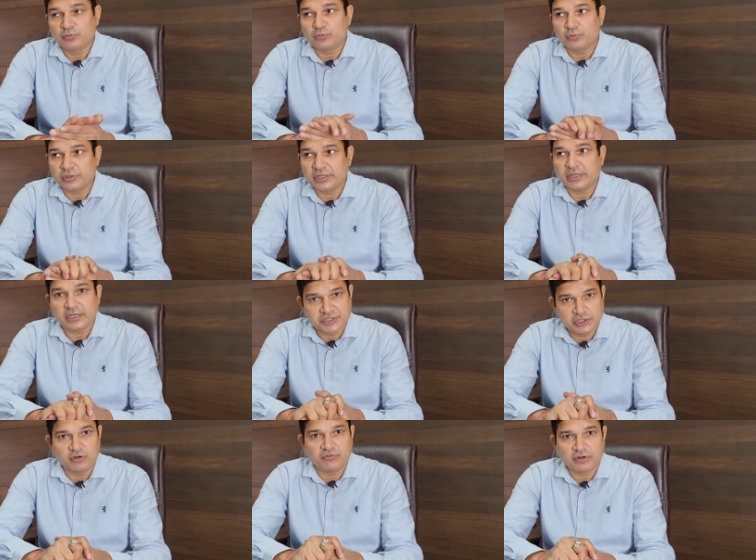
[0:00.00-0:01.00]
so, एक
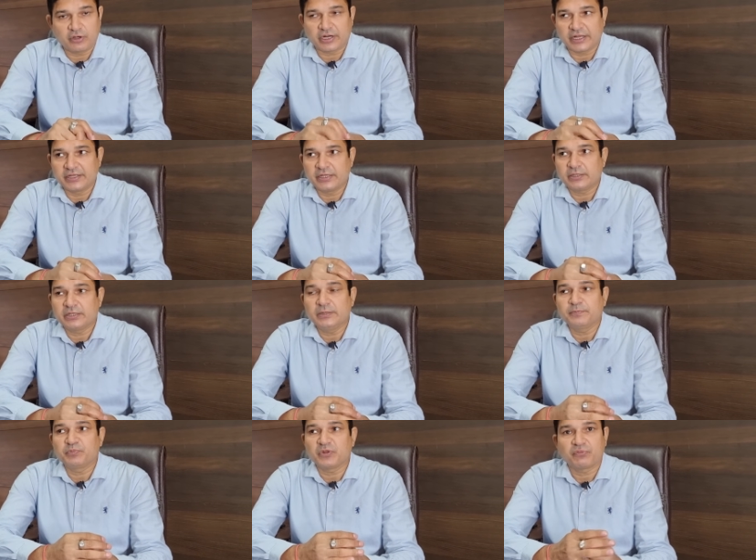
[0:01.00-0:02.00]
अच्छी ऑफर और आई है
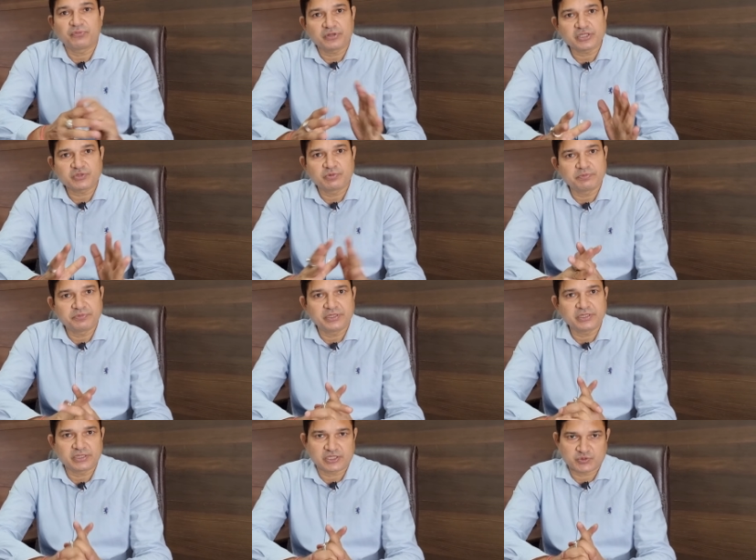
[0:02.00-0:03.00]
कि फर्स्ट
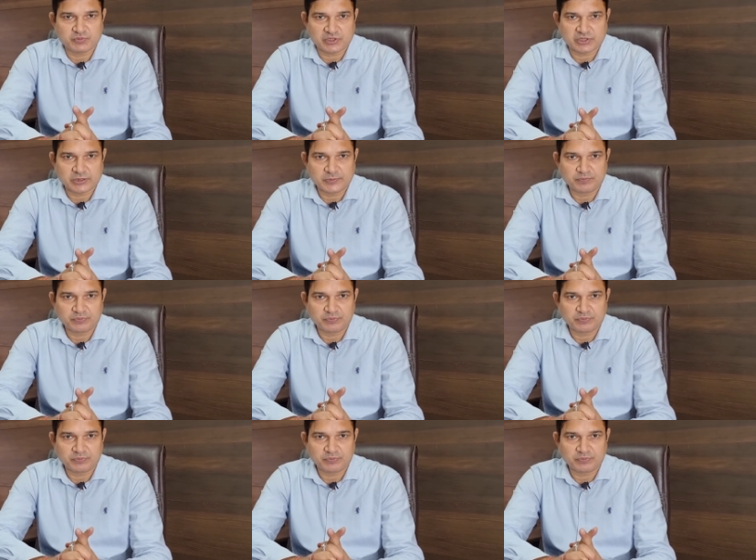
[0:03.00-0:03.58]
फिफ्टी कस्टमर्स